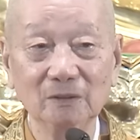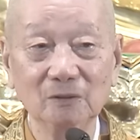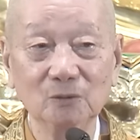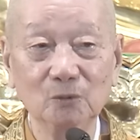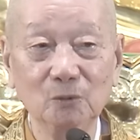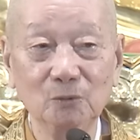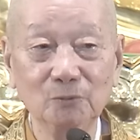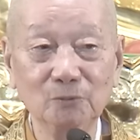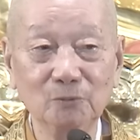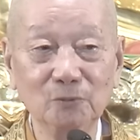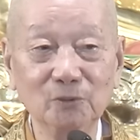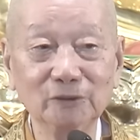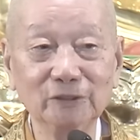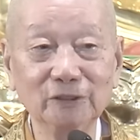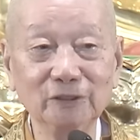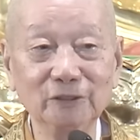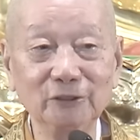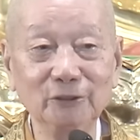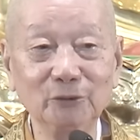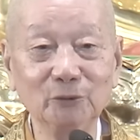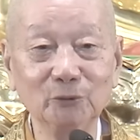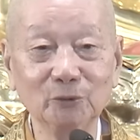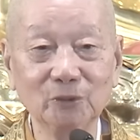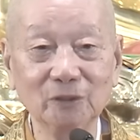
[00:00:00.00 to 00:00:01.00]
Của vua thì
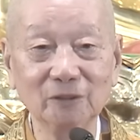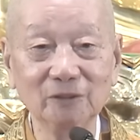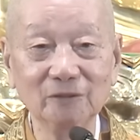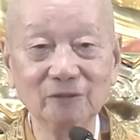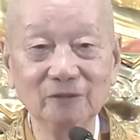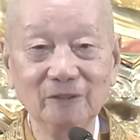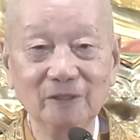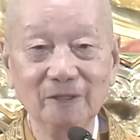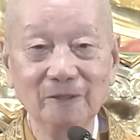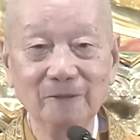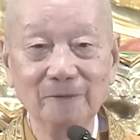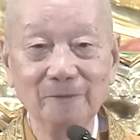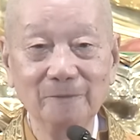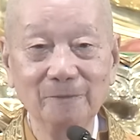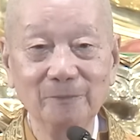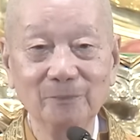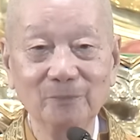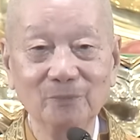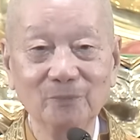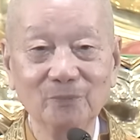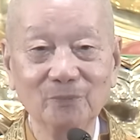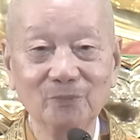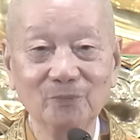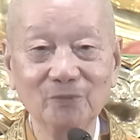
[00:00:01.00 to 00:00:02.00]
nhiều đó,
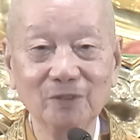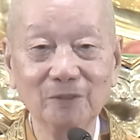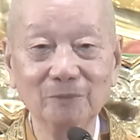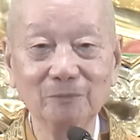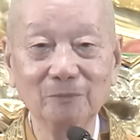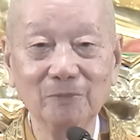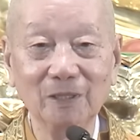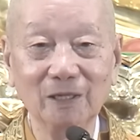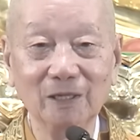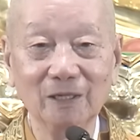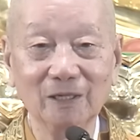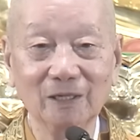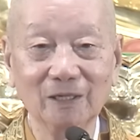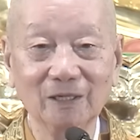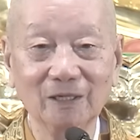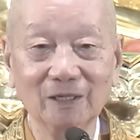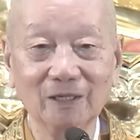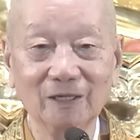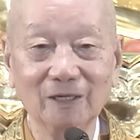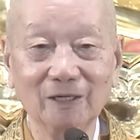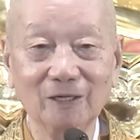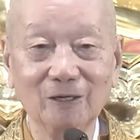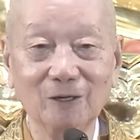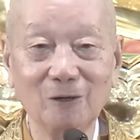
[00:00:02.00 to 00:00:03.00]
nhưng mà
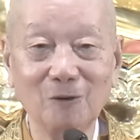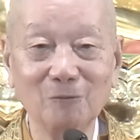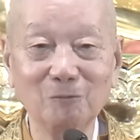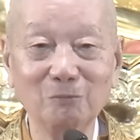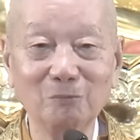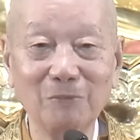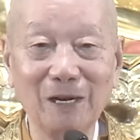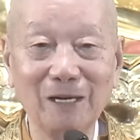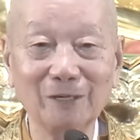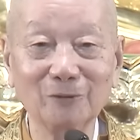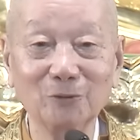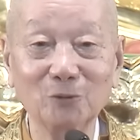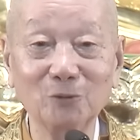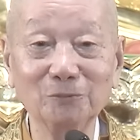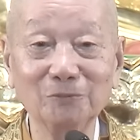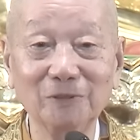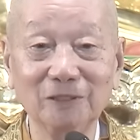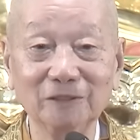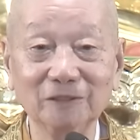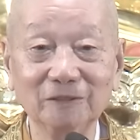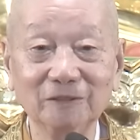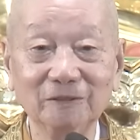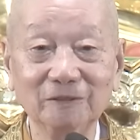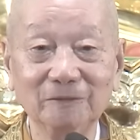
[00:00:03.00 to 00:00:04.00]
không bằng của
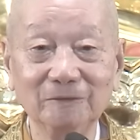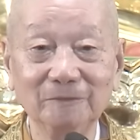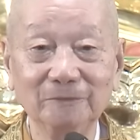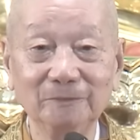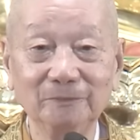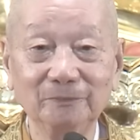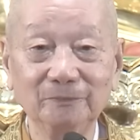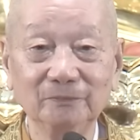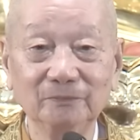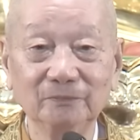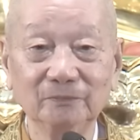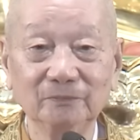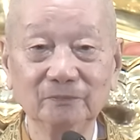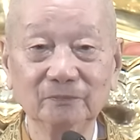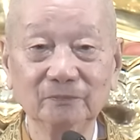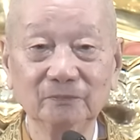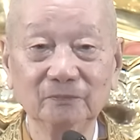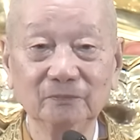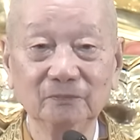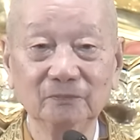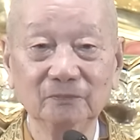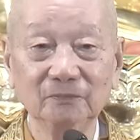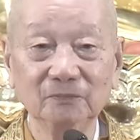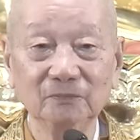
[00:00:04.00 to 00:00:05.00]
Phật.
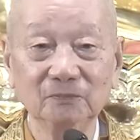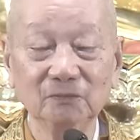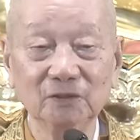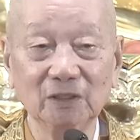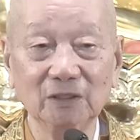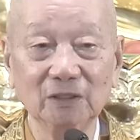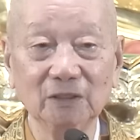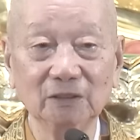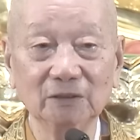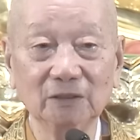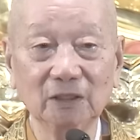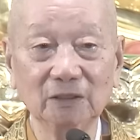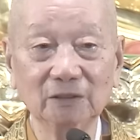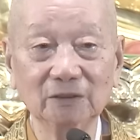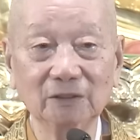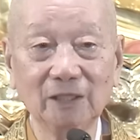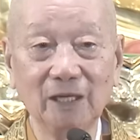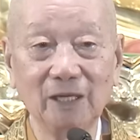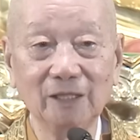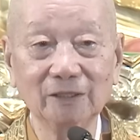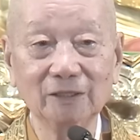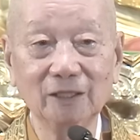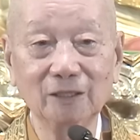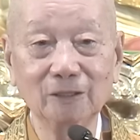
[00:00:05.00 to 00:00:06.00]
Tại nên tất
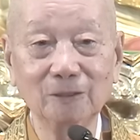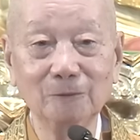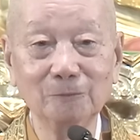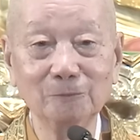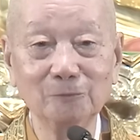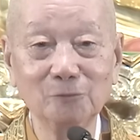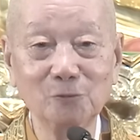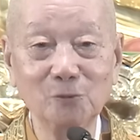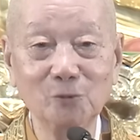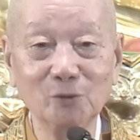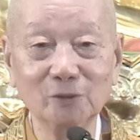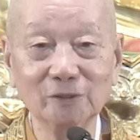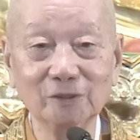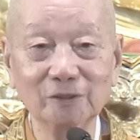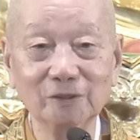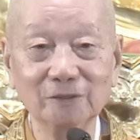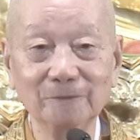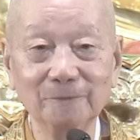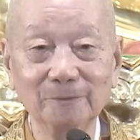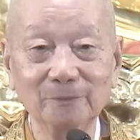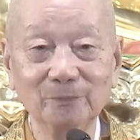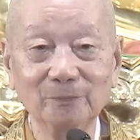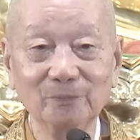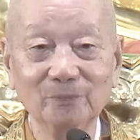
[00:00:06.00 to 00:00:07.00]
cả các ông vua
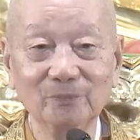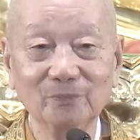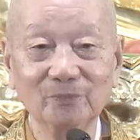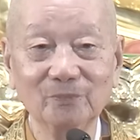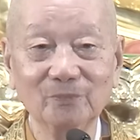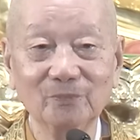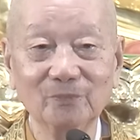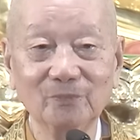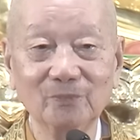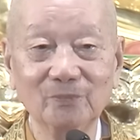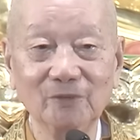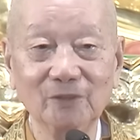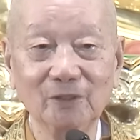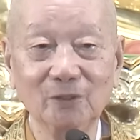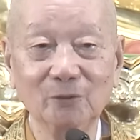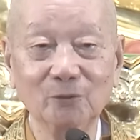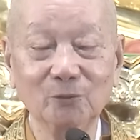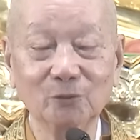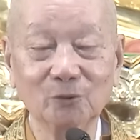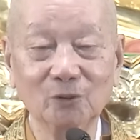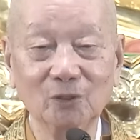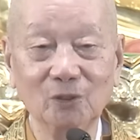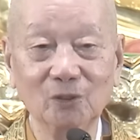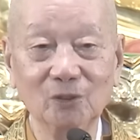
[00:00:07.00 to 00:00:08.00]
đó,
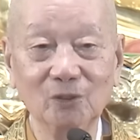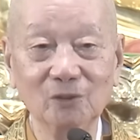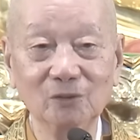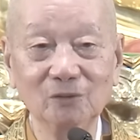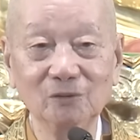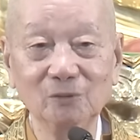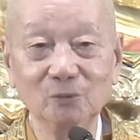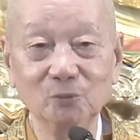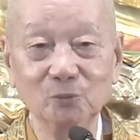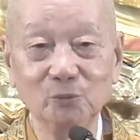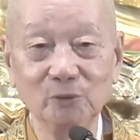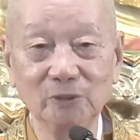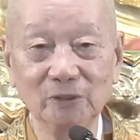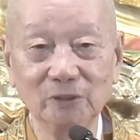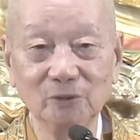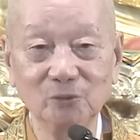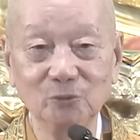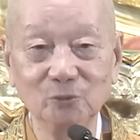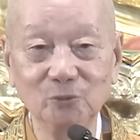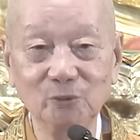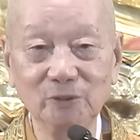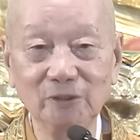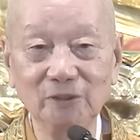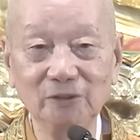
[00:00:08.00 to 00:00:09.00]
dầu có
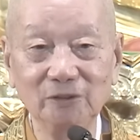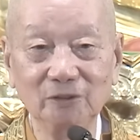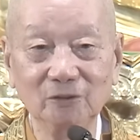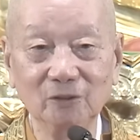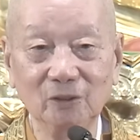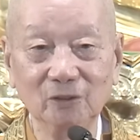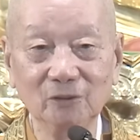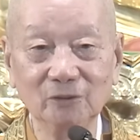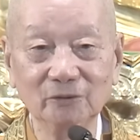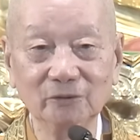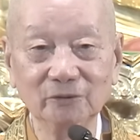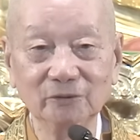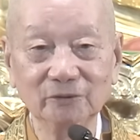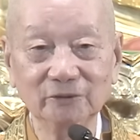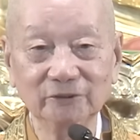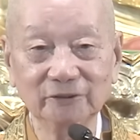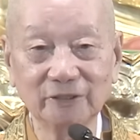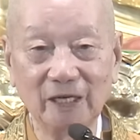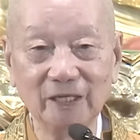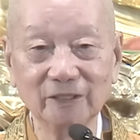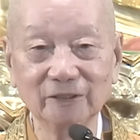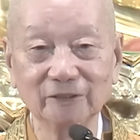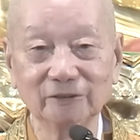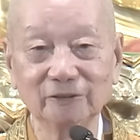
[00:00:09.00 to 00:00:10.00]
quyền quy, có
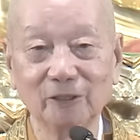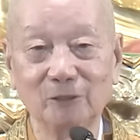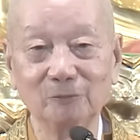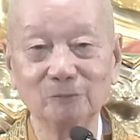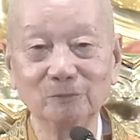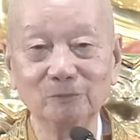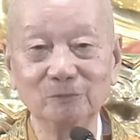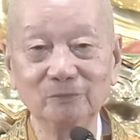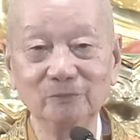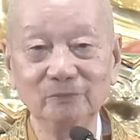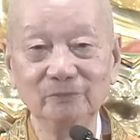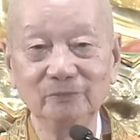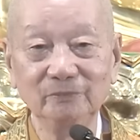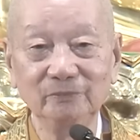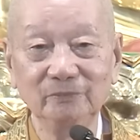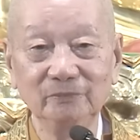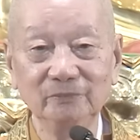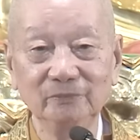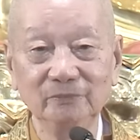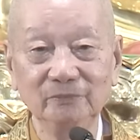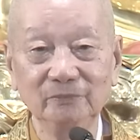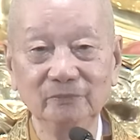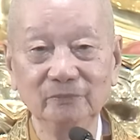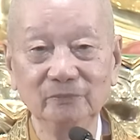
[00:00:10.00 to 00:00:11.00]
sang trọng
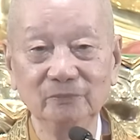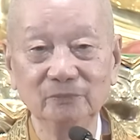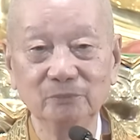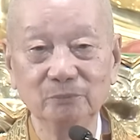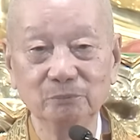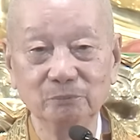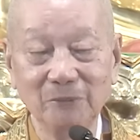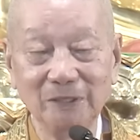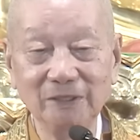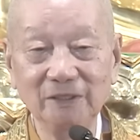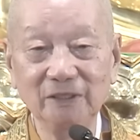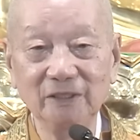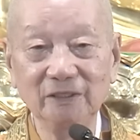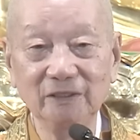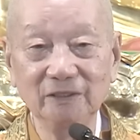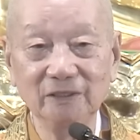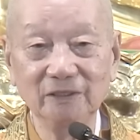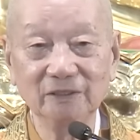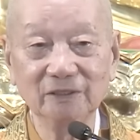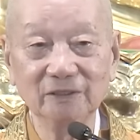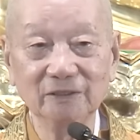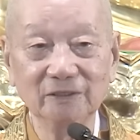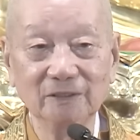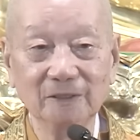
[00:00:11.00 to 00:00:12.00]
mấy đi
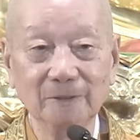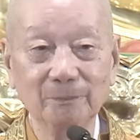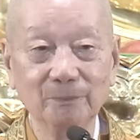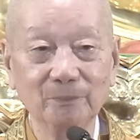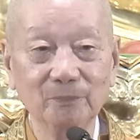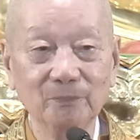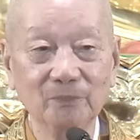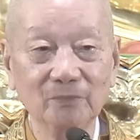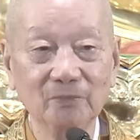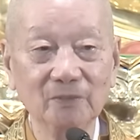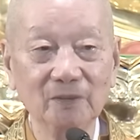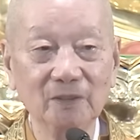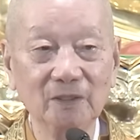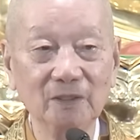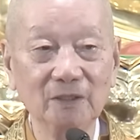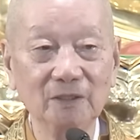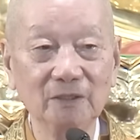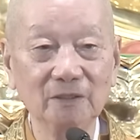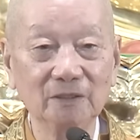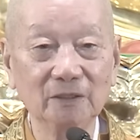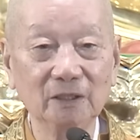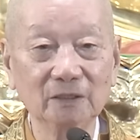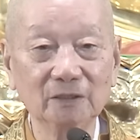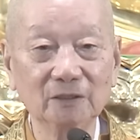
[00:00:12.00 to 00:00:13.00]
nữa đó, thì
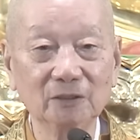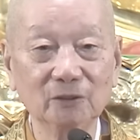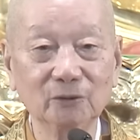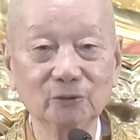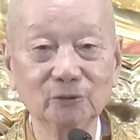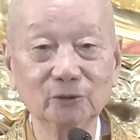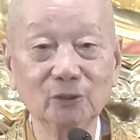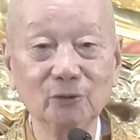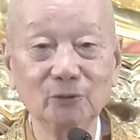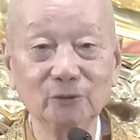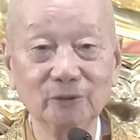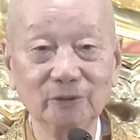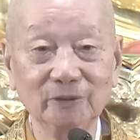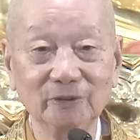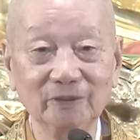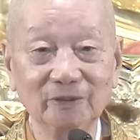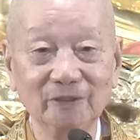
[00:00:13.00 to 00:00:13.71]
chết rồi thôi.